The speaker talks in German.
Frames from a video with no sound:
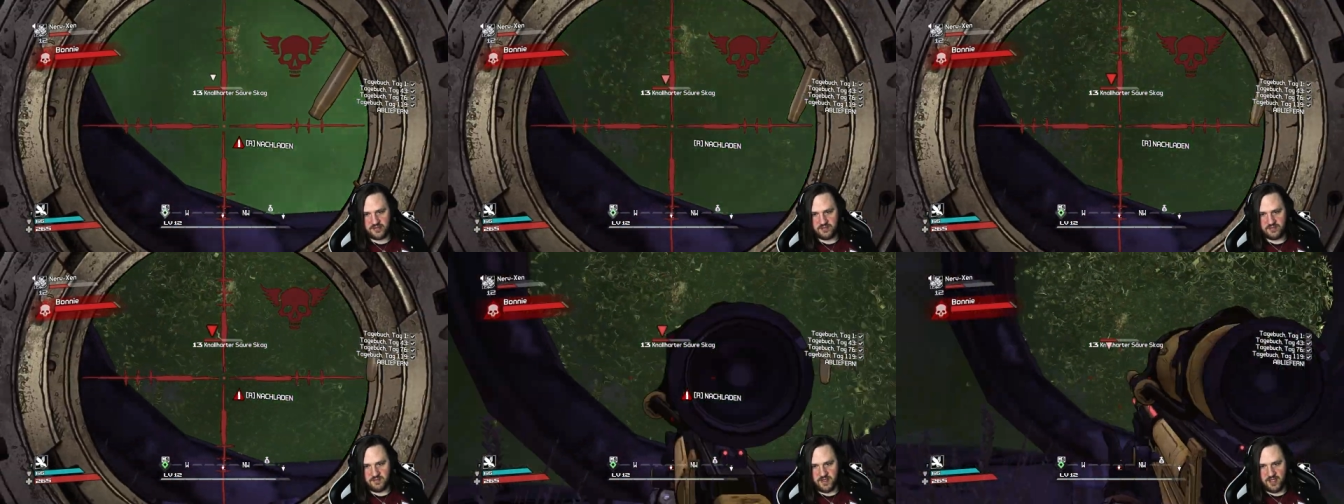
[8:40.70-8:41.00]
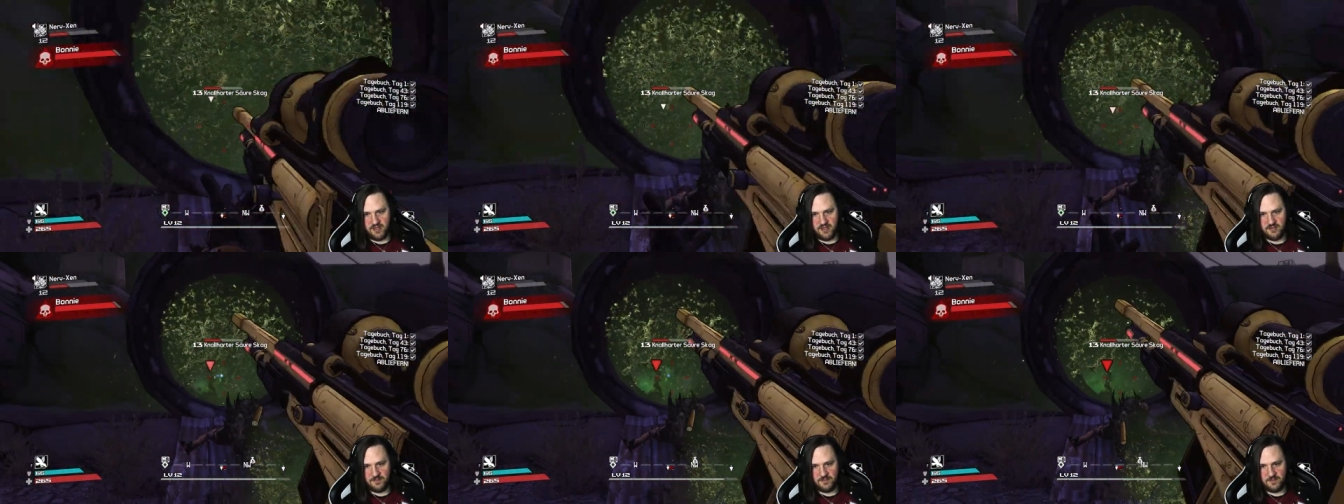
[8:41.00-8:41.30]
nichts mehr.
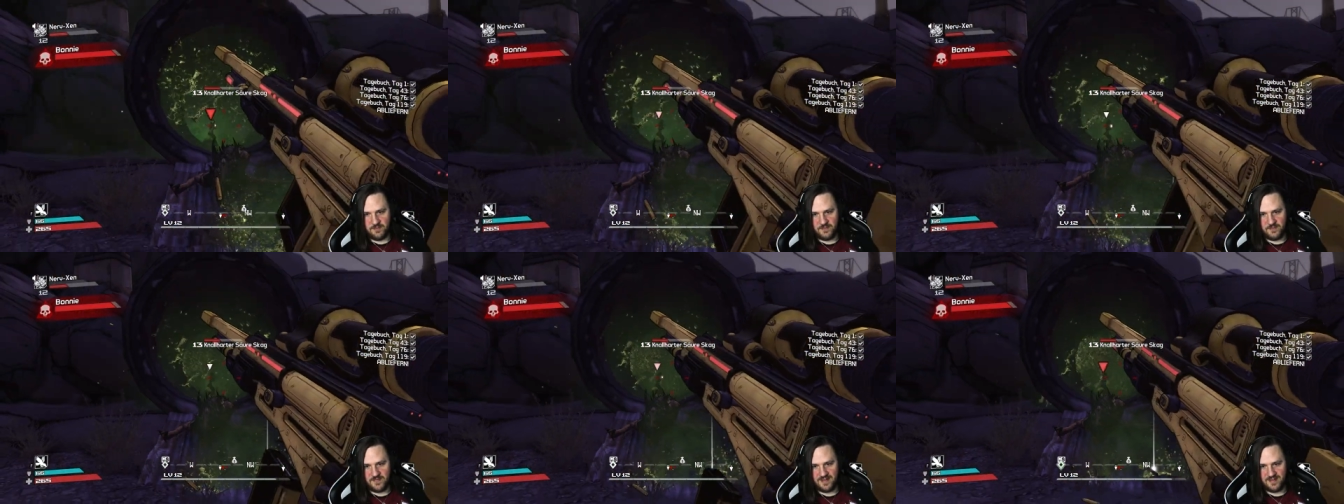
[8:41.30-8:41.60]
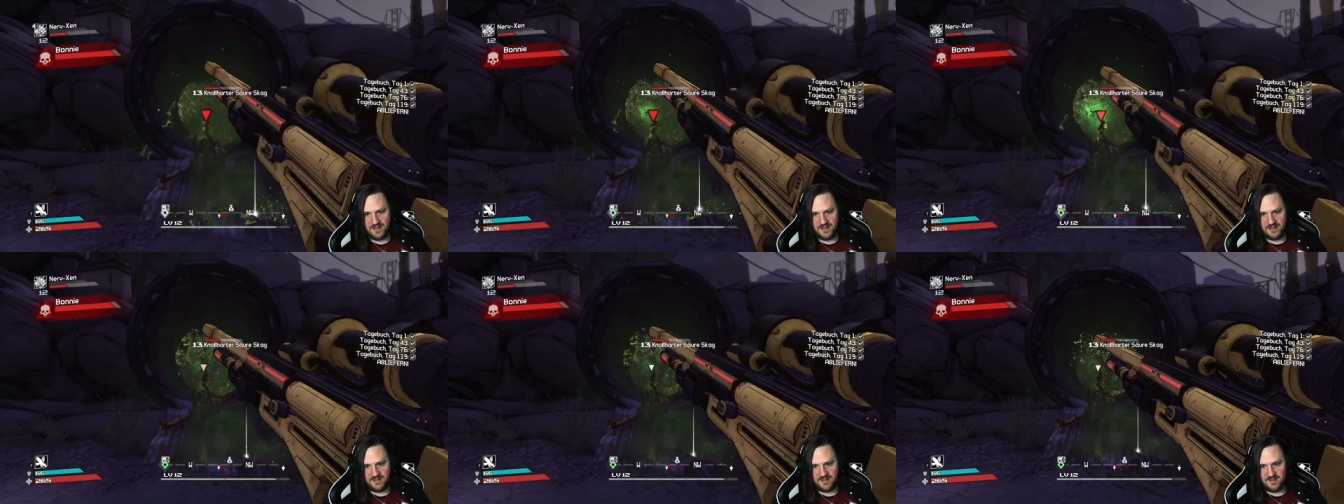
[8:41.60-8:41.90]
Nichts.
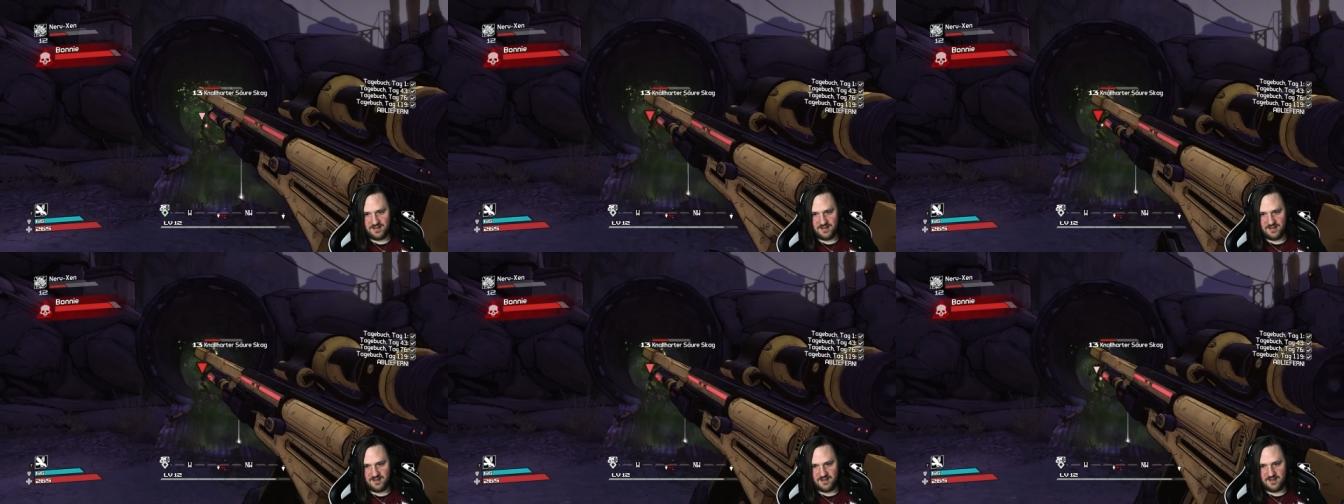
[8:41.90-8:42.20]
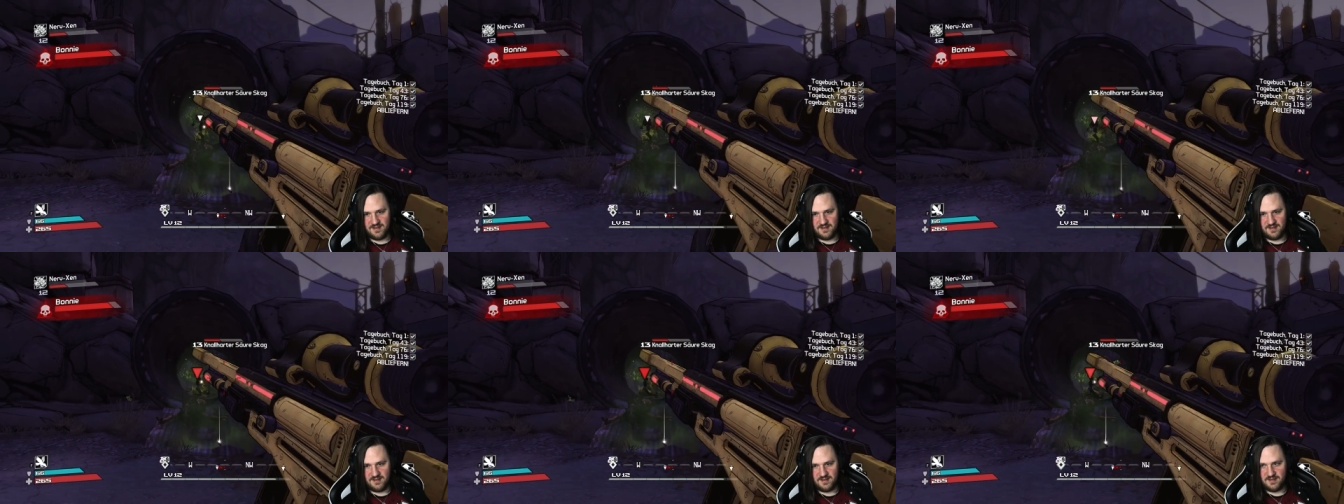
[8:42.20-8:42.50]

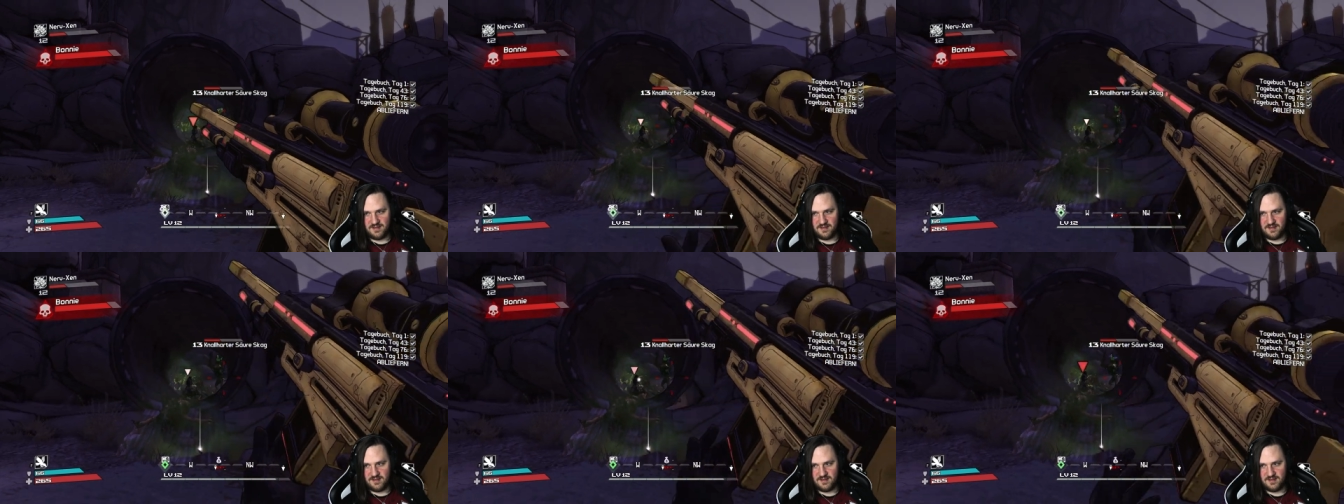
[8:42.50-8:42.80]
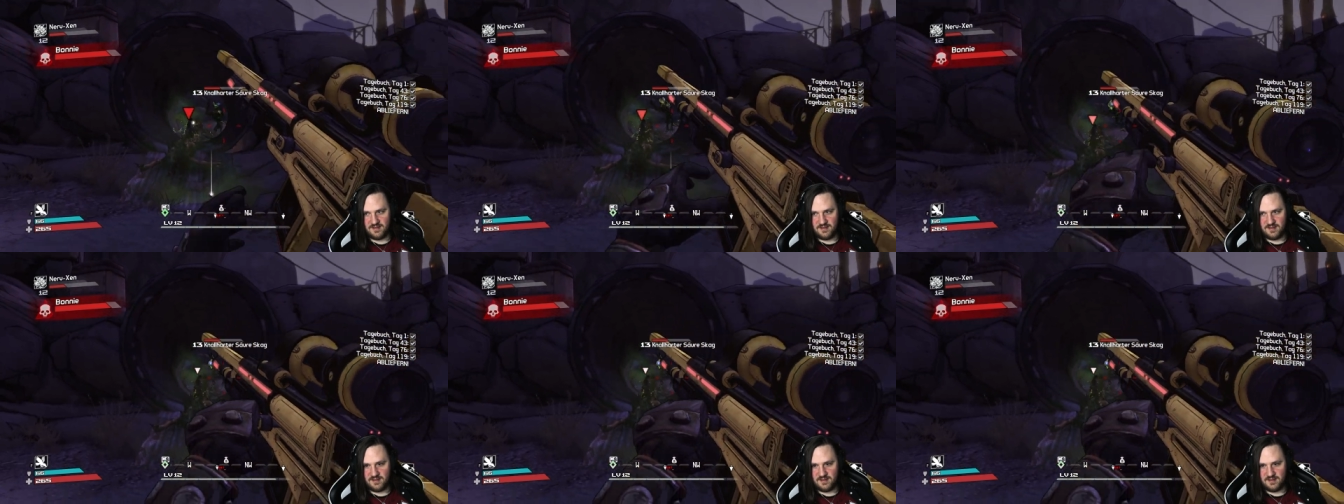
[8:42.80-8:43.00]
Ui.